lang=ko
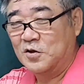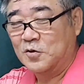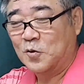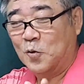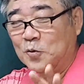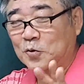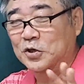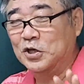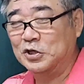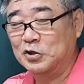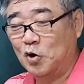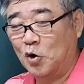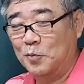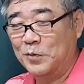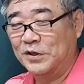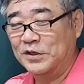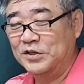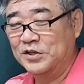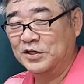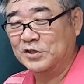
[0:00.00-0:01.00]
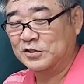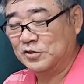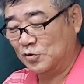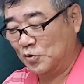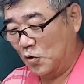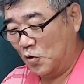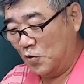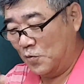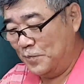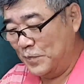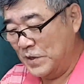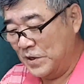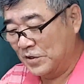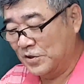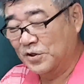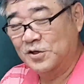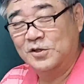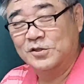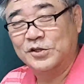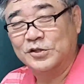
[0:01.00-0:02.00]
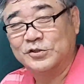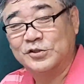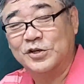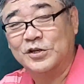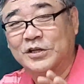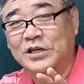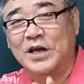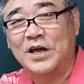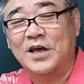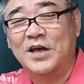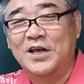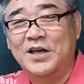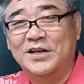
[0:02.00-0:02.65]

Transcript: 공격이 오면 여기서 또 글을 써서 이렇게